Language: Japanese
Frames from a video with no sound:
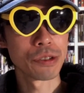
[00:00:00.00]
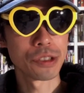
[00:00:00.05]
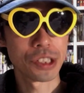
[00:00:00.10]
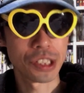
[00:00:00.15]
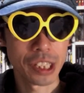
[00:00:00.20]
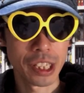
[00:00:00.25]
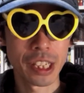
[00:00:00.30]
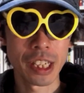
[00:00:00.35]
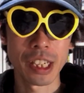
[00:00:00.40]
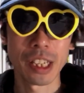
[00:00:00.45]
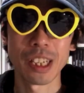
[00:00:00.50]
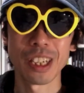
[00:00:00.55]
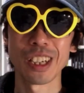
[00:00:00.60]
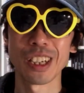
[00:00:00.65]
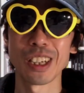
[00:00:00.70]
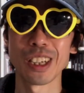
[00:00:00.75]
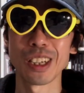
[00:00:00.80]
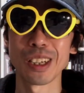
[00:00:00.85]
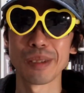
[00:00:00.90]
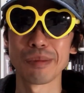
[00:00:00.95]
をしてね、
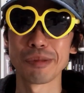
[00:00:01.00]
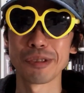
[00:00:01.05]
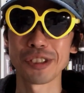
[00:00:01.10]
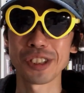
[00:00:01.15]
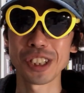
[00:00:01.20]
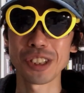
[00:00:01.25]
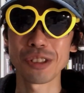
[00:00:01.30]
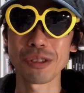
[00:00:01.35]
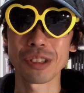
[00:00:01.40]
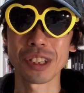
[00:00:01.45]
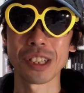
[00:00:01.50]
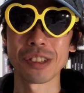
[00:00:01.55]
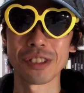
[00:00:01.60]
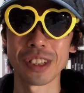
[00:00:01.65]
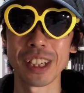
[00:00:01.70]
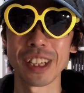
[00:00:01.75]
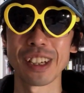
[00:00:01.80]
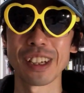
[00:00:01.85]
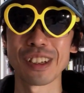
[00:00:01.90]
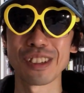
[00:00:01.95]
えー、麦人さんと
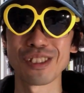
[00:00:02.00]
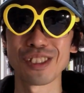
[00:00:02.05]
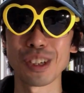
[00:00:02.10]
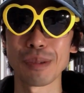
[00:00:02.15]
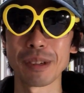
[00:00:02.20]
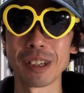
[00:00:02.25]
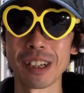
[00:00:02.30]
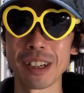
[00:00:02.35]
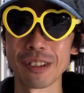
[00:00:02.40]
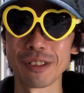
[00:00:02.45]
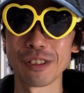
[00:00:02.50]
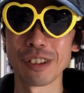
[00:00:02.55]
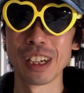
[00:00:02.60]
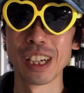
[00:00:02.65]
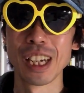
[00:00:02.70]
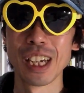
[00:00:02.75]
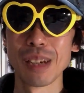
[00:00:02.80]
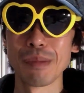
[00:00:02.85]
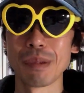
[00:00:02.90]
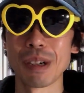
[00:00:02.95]
ね、えー、比べられるのは、
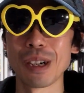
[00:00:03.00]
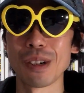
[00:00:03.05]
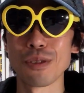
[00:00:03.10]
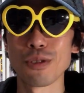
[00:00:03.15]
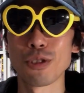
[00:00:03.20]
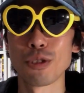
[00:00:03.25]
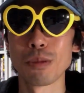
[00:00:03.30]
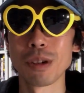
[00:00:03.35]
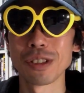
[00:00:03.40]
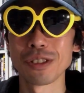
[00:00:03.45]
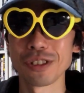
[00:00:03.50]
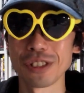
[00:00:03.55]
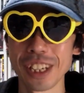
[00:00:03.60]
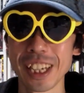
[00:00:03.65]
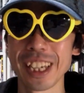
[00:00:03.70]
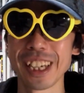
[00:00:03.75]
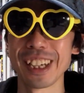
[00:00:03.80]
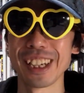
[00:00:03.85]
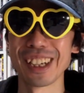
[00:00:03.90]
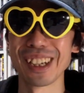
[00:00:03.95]
まあ、困ると
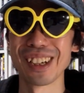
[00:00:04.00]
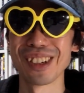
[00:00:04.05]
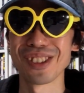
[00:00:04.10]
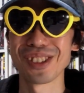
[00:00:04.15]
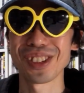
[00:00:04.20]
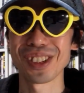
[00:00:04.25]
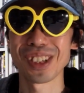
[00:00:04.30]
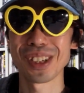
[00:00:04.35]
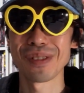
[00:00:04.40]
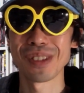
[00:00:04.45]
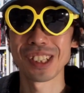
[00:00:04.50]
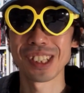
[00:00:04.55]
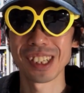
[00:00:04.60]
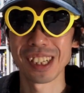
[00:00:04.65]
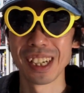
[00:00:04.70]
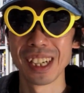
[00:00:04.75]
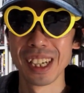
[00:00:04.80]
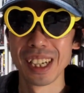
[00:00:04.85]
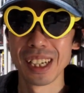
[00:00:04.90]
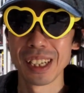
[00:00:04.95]
ね、えー、おっしゃられてまし
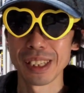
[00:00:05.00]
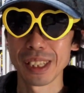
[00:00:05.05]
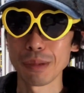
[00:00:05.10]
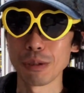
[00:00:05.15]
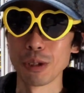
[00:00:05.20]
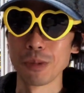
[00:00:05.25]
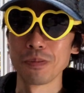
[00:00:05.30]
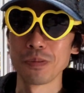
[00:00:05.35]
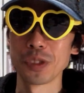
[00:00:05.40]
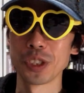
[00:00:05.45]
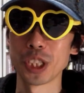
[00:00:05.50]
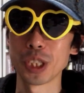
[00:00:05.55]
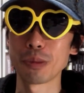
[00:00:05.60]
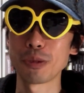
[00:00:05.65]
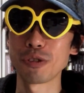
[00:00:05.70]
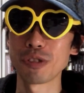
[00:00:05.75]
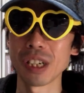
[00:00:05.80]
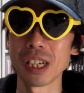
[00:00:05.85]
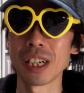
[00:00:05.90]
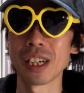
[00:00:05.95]
たがでも自
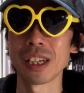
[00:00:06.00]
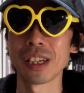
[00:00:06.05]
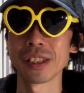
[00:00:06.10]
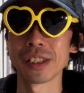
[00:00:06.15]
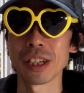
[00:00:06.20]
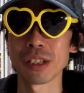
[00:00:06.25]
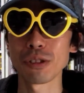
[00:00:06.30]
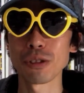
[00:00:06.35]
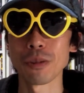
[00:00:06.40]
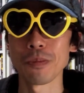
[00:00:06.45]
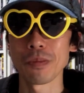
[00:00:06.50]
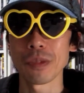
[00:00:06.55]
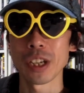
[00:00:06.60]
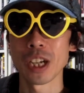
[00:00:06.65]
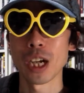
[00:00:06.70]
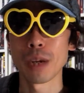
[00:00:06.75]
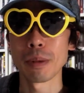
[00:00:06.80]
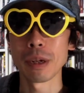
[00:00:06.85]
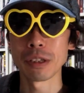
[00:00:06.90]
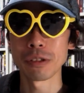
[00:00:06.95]
分は役の
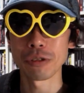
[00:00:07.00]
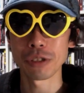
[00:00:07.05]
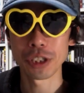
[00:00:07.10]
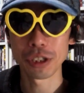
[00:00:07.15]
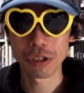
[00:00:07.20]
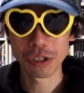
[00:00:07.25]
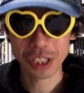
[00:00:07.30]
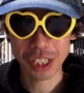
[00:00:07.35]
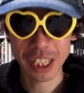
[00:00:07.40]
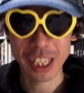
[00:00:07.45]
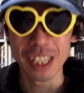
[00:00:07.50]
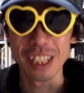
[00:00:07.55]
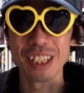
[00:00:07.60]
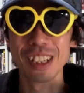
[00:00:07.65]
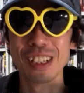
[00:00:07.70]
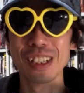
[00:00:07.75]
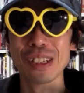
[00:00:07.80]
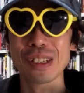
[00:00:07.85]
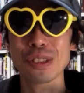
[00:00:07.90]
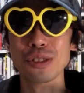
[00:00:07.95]
幅の広さで、
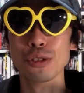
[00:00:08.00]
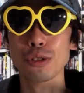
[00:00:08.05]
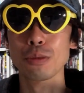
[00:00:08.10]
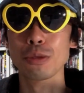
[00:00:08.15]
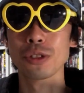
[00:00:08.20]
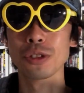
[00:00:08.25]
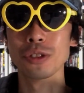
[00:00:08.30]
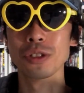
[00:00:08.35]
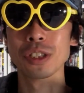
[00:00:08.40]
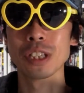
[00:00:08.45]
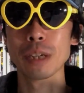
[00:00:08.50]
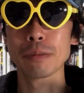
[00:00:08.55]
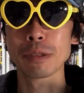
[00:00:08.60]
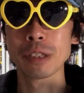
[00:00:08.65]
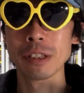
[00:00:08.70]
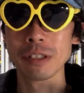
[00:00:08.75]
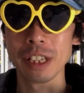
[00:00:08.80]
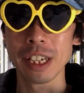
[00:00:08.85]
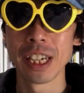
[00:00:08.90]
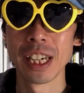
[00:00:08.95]
えー、勝負する
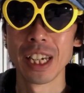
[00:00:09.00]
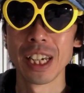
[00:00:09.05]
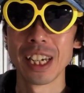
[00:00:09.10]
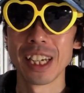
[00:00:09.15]
タイプなので